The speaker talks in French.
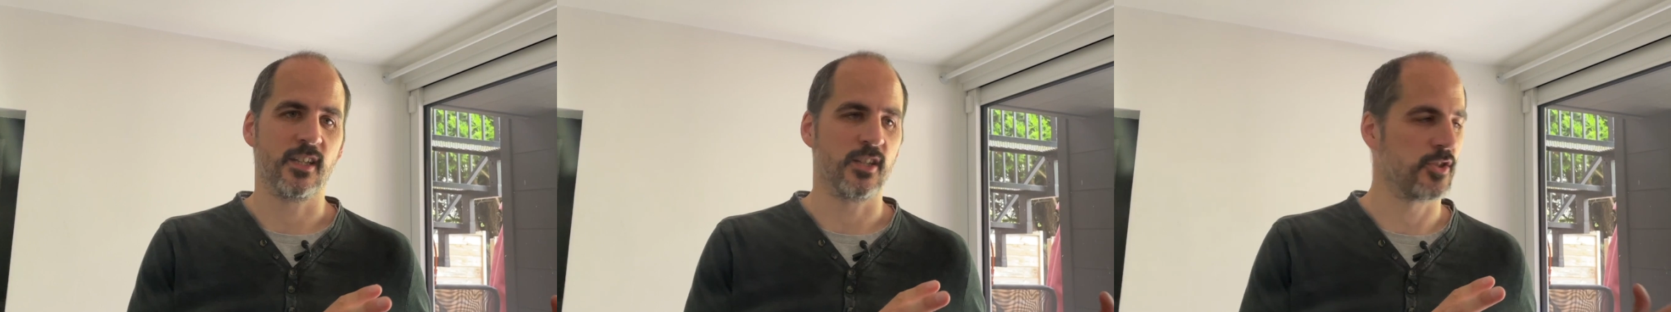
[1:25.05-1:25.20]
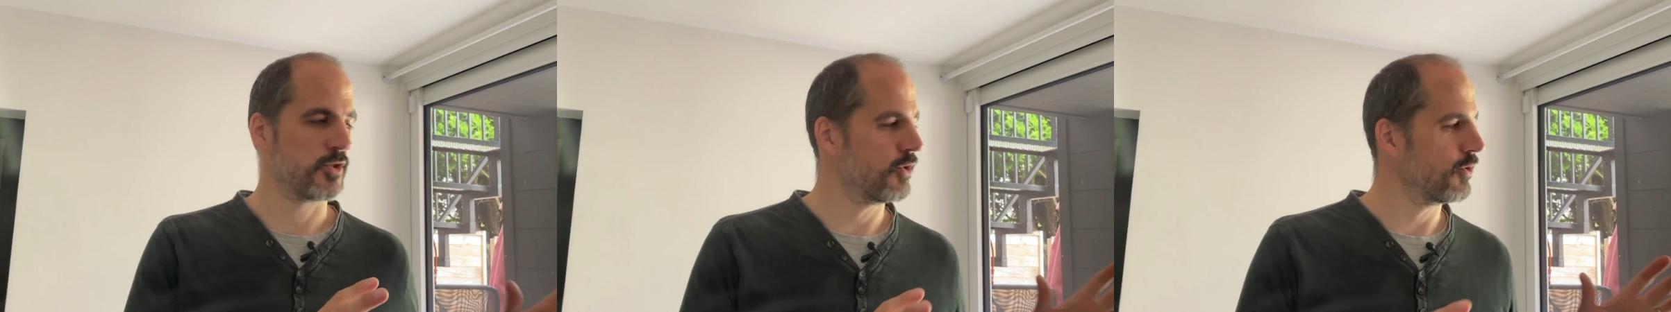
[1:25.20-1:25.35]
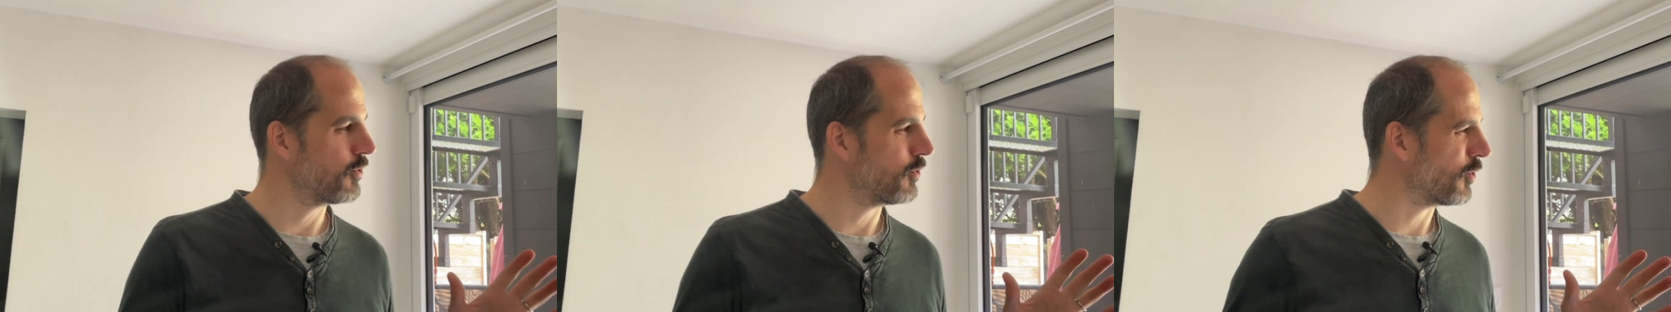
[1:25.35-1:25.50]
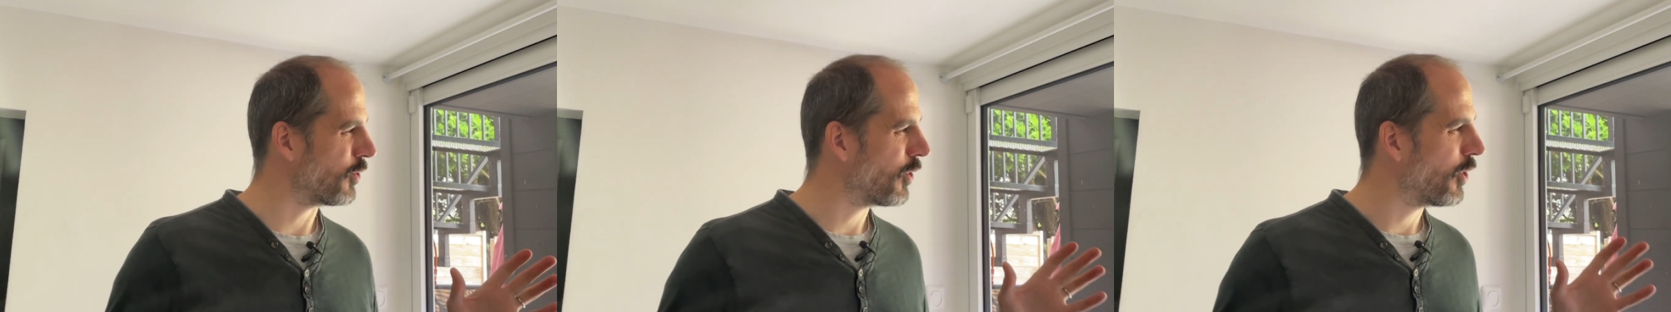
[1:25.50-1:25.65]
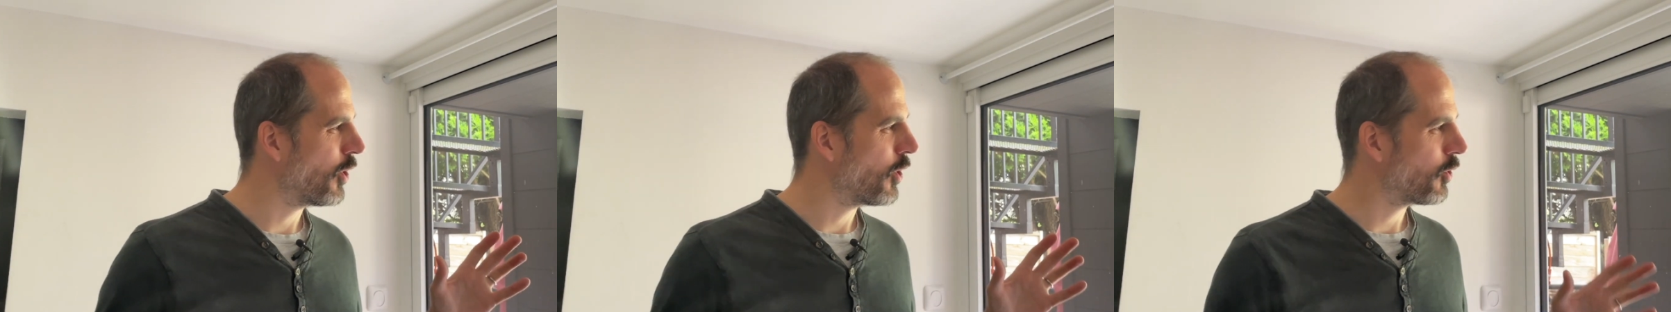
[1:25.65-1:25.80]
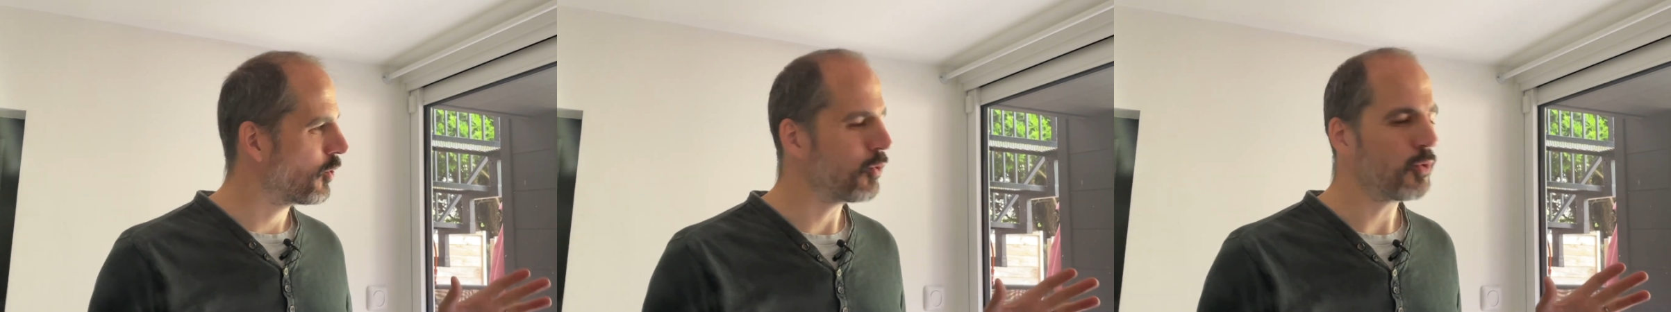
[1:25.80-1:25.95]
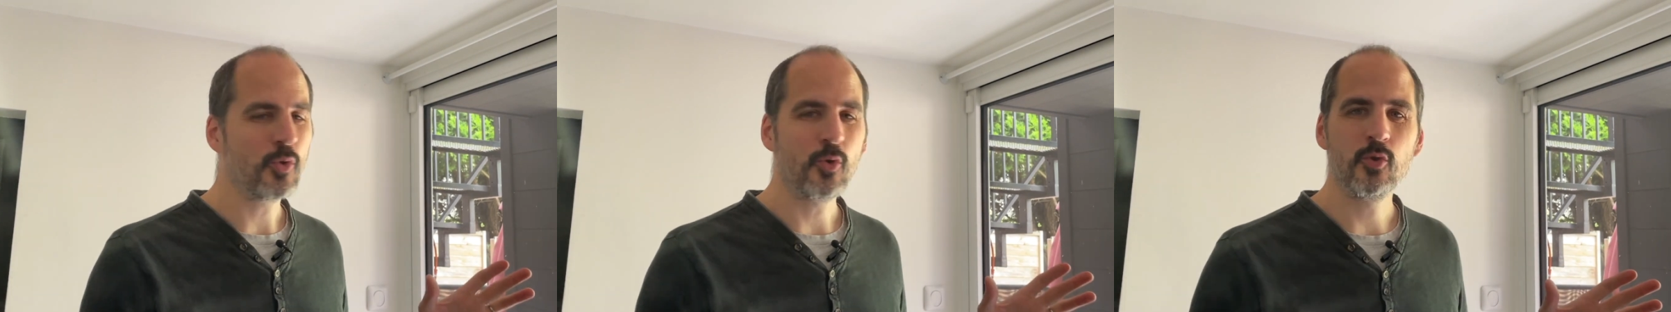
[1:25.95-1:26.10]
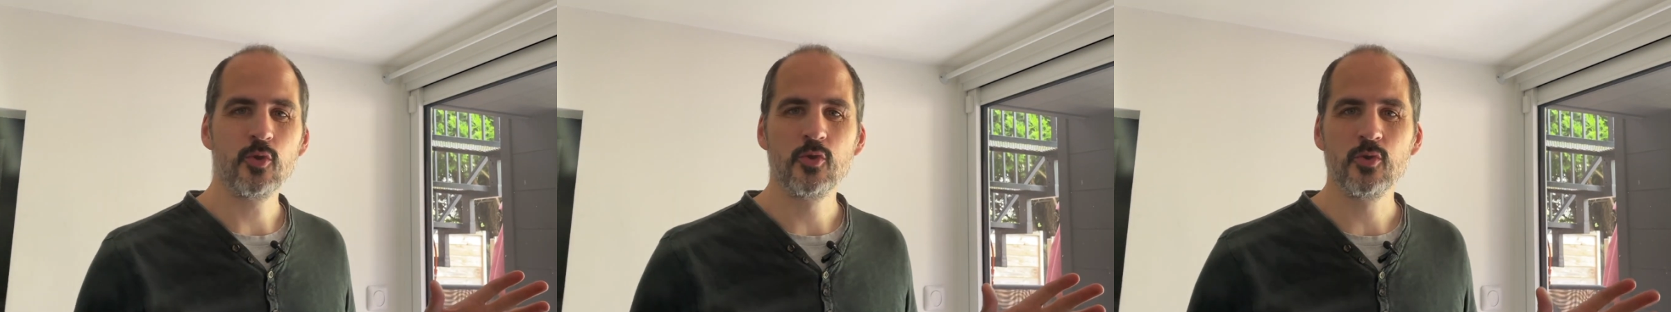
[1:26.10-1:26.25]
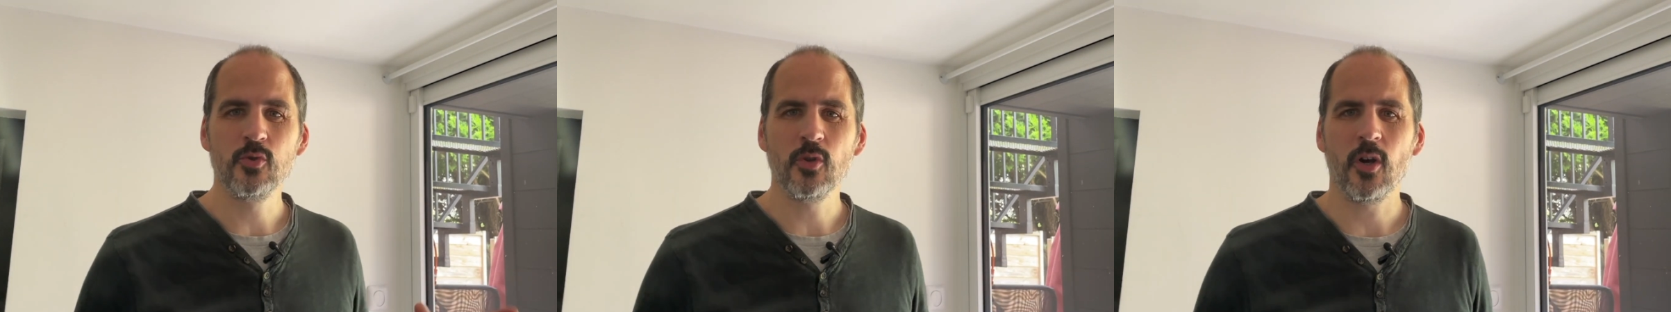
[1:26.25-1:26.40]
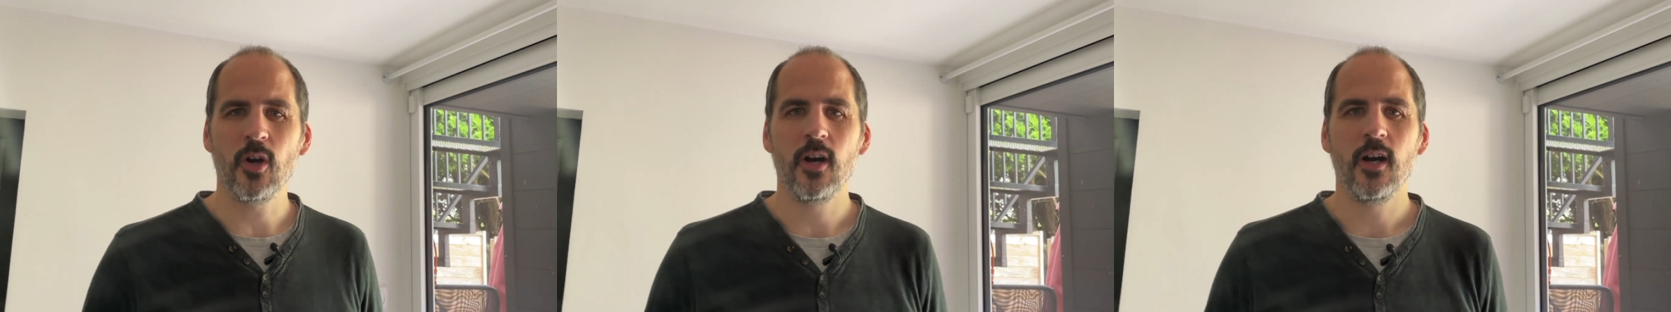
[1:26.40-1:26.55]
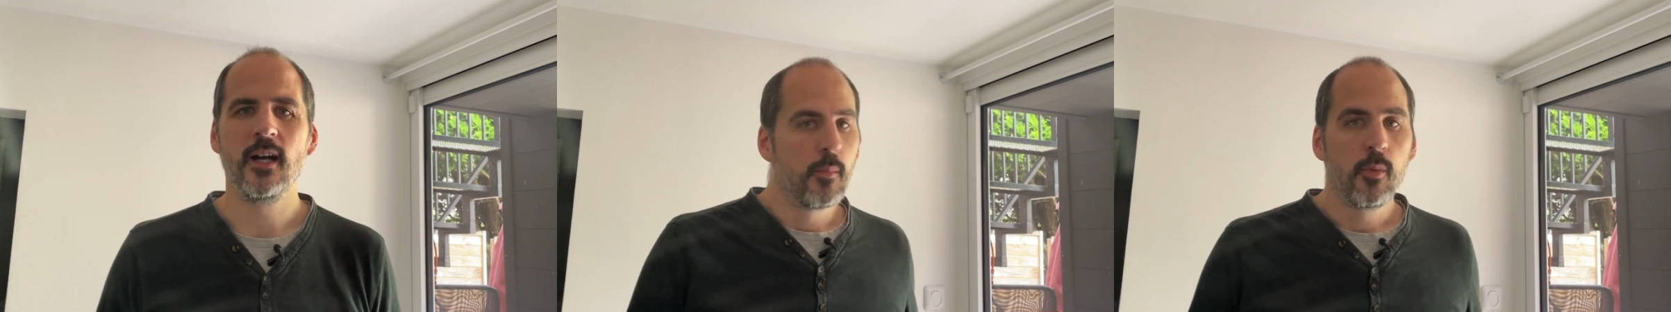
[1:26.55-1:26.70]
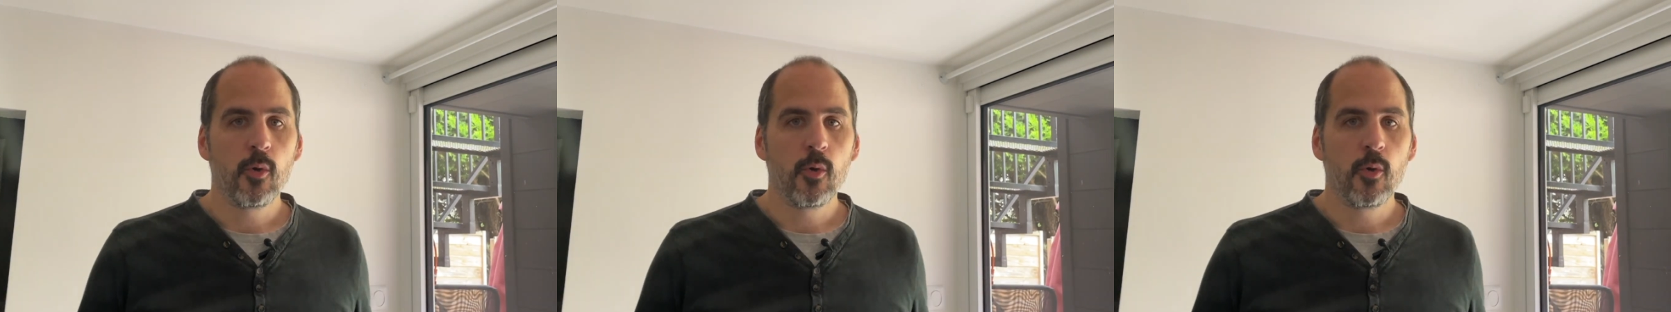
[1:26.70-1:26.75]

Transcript: un genre de contre-jour.